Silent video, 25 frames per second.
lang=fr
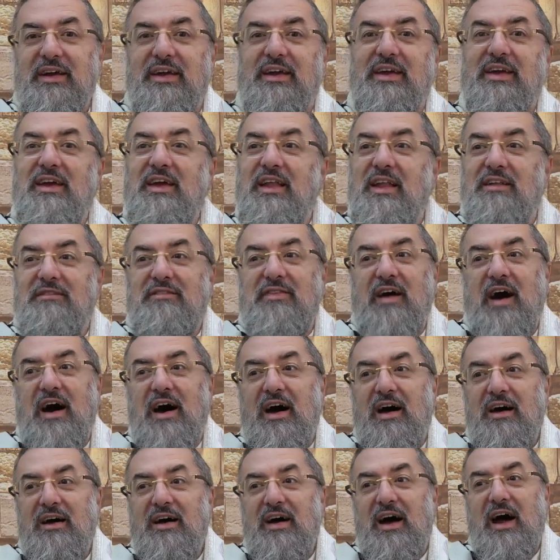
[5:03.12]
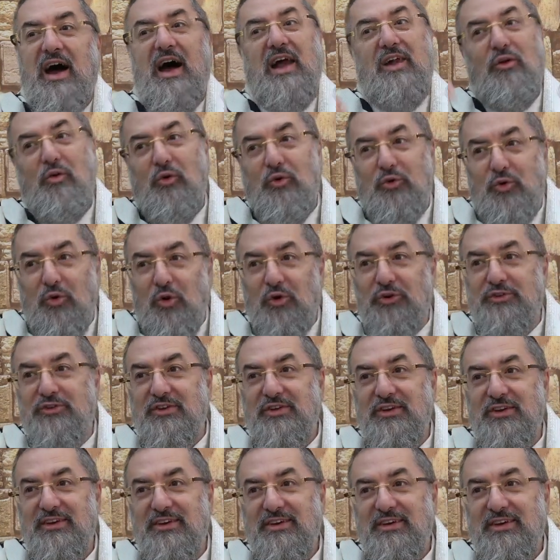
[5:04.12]
il va à
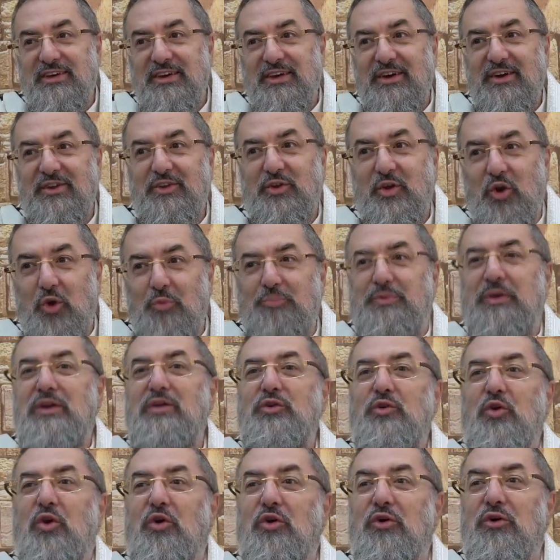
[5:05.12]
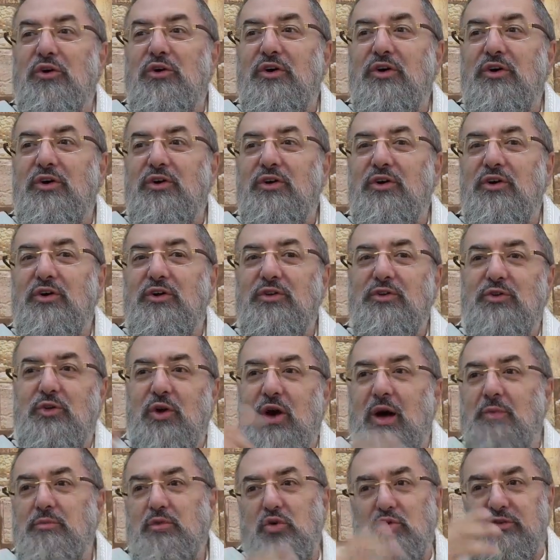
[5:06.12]
l'encontre de l'opinion de
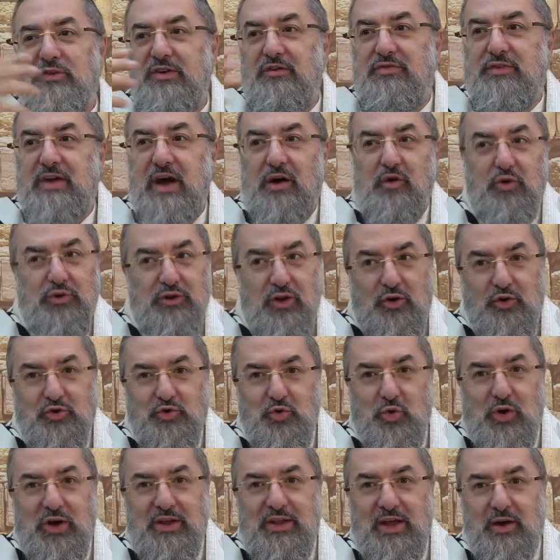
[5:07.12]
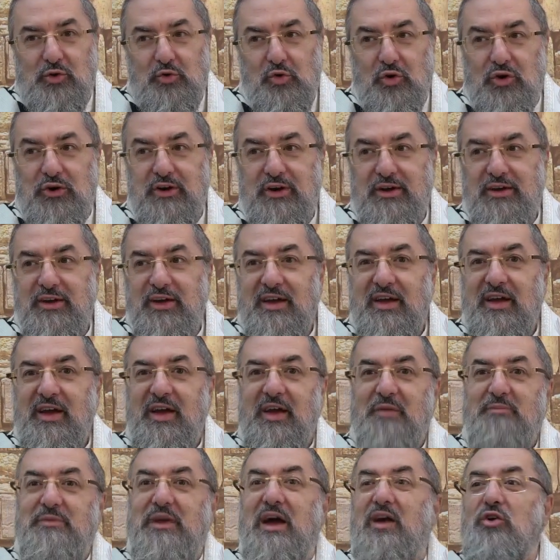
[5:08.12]
Rabbi Yosef Karo dans le Shulchan Arour.
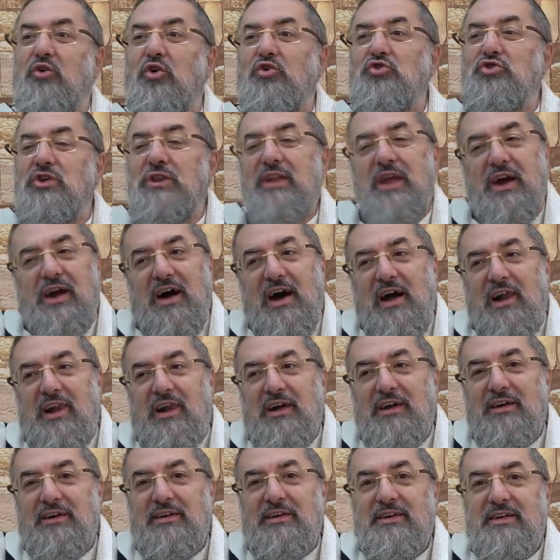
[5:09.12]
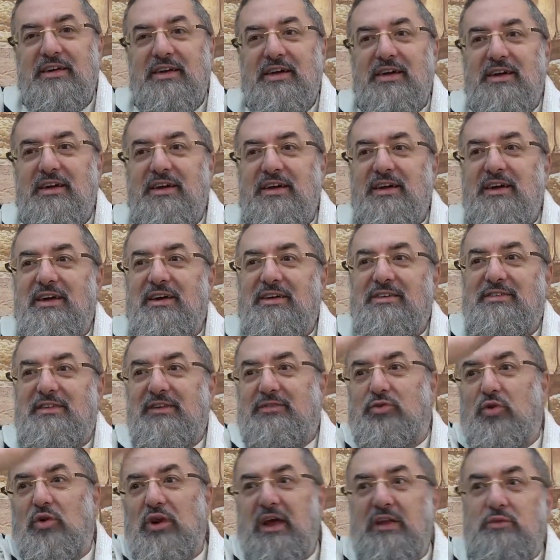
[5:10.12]
Bien qu'en général, c'est
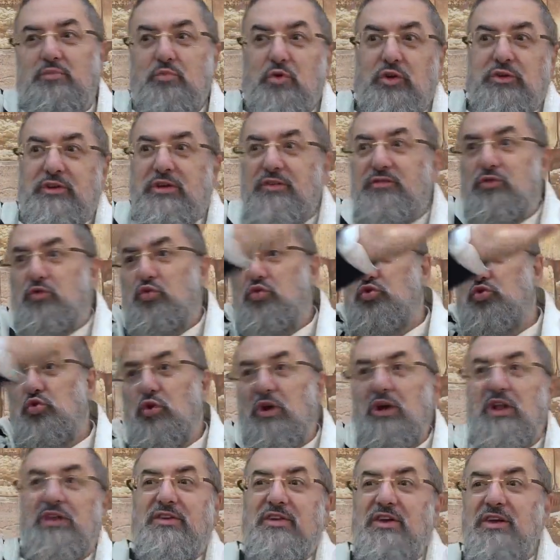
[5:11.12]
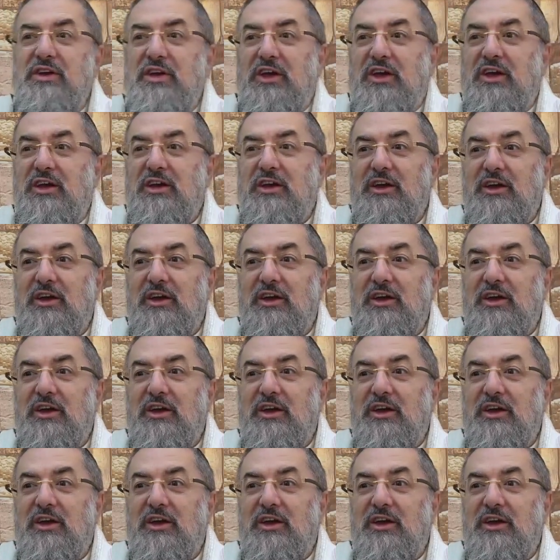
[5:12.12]
son leitmotiv, toujours il dit